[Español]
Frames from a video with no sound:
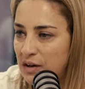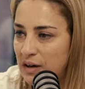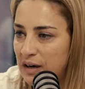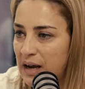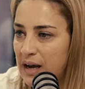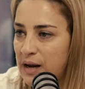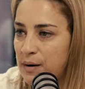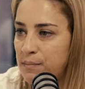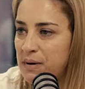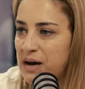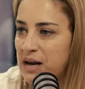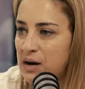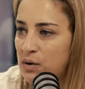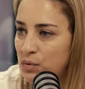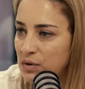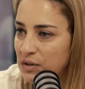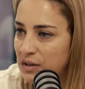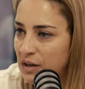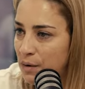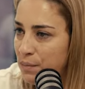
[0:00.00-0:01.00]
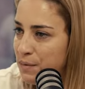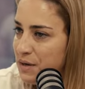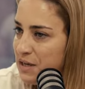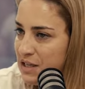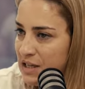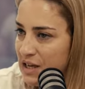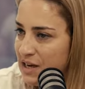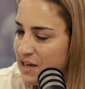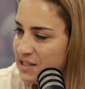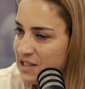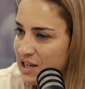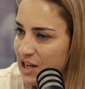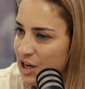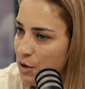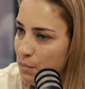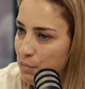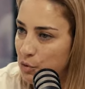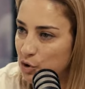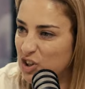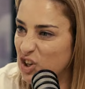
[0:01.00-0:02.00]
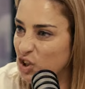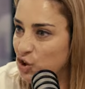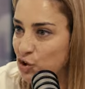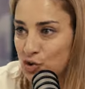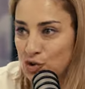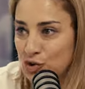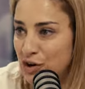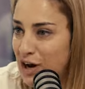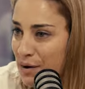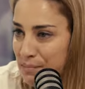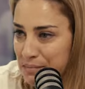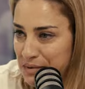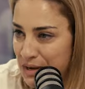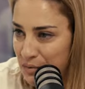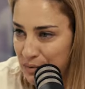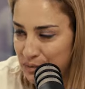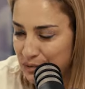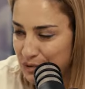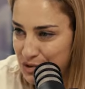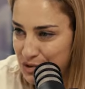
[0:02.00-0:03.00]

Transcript: rearmar nuestras vidas, porque todo cambia cuando